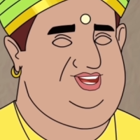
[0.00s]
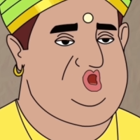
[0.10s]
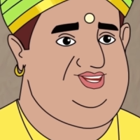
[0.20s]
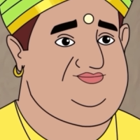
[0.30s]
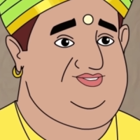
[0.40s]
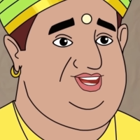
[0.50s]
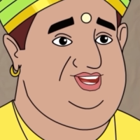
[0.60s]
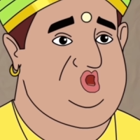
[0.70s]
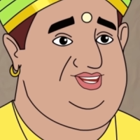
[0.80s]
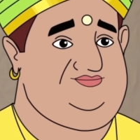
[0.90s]
நாட்டுக்கோழியா
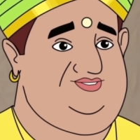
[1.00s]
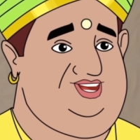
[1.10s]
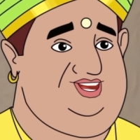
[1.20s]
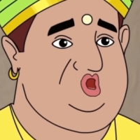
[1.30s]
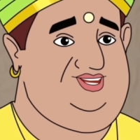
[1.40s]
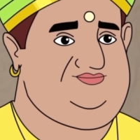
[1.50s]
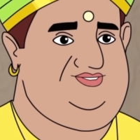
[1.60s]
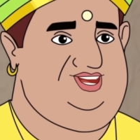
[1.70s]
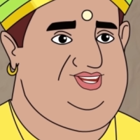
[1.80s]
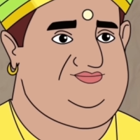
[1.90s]
அதை எப்பவும் சாப்பிட்றது
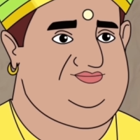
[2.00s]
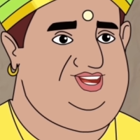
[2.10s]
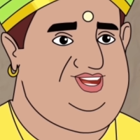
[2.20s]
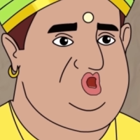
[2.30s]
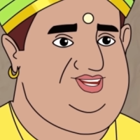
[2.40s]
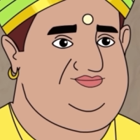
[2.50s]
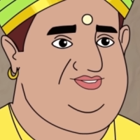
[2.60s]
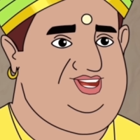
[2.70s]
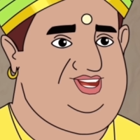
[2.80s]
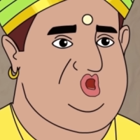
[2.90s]
தானே அது
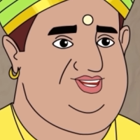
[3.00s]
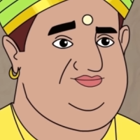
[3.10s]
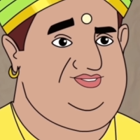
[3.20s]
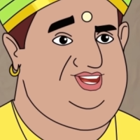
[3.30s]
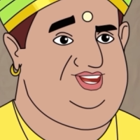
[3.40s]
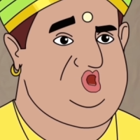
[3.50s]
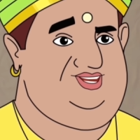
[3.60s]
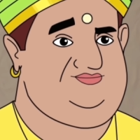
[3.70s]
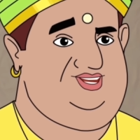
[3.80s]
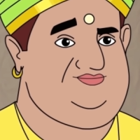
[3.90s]
இல்லாமல் வேற ஏதாவது
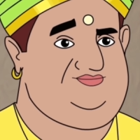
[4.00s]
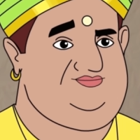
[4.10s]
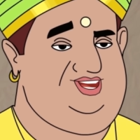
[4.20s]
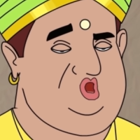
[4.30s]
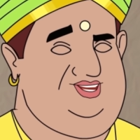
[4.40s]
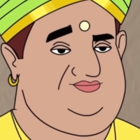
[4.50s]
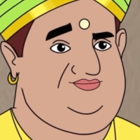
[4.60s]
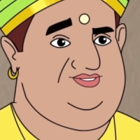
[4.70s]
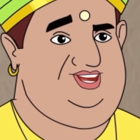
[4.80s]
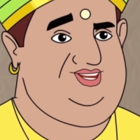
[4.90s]
புதுசாக செஞ்சுட்டு வாடா
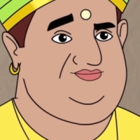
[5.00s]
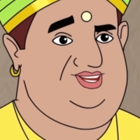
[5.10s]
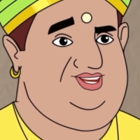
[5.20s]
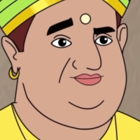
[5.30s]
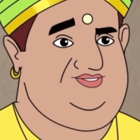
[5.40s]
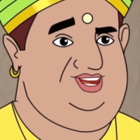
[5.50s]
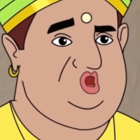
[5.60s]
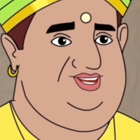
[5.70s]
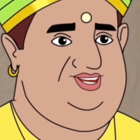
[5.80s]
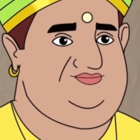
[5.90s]
அதோட சேர்த்து
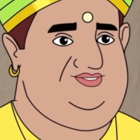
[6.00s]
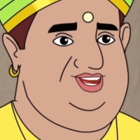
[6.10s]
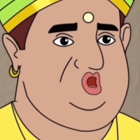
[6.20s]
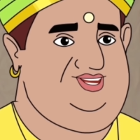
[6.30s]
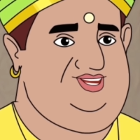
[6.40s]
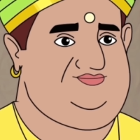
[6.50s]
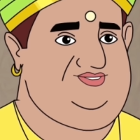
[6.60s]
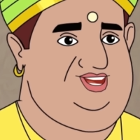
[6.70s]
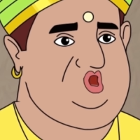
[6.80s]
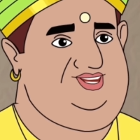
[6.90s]
நல்ல இனிப்பு
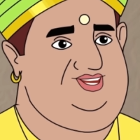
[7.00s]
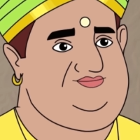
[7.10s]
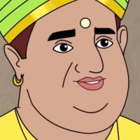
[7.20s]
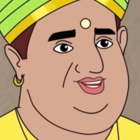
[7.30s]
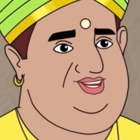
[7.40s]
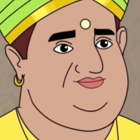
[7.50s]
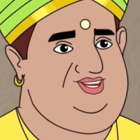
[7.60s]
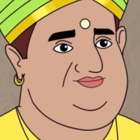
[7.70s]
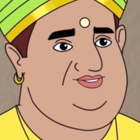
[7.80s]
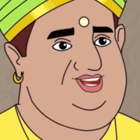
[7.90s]
பலகாரமும் செஞ்சுட்டு வா
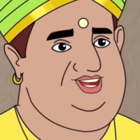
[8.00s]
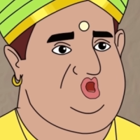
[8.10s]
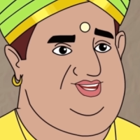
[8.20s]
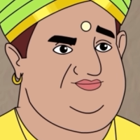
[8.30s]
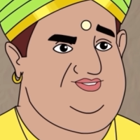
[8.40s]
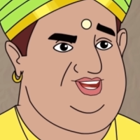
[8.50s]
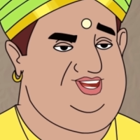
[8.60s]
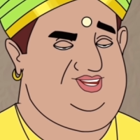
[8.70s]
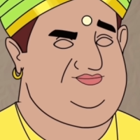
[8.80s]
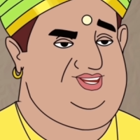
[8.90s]
உன்னால முடியாதுன்னா
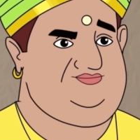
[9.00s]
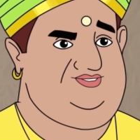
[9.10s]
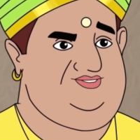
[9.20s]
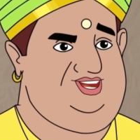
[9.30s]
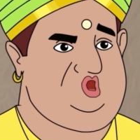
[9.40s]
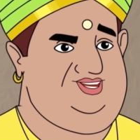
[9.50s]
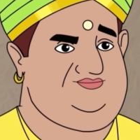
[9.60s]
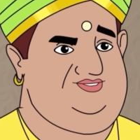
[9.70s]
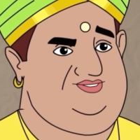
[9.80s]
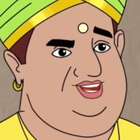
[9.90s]
இப்பவே சொல்லிடு நான்
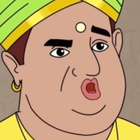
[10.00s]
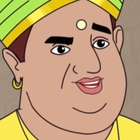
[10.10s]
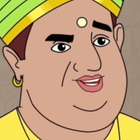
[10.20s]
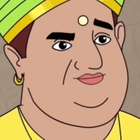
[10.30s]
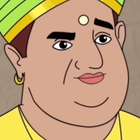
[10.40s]
வேற சமயக்காரனா